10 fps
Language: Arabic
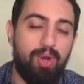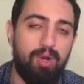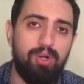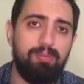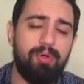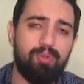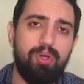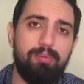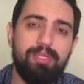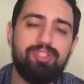وهو
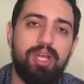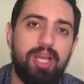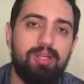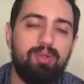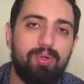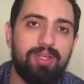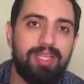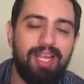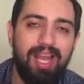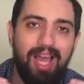الموضوع بيرجع لانه
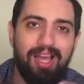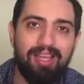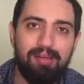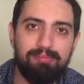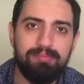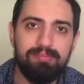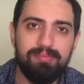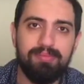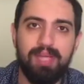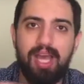كل حكم
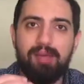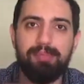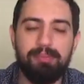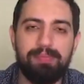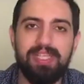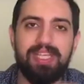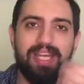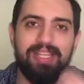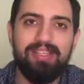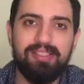عم يبني
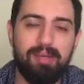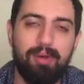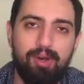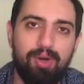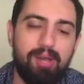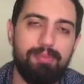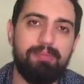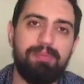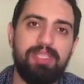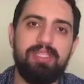كارير تبعه، عم
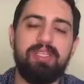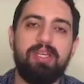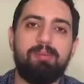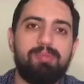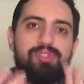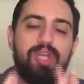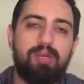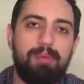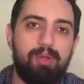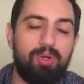يبني
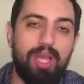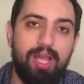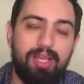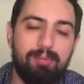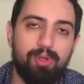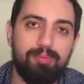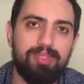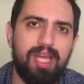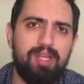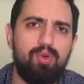مستقبله كحكم،
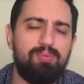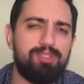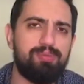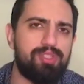وبالتالي هو مش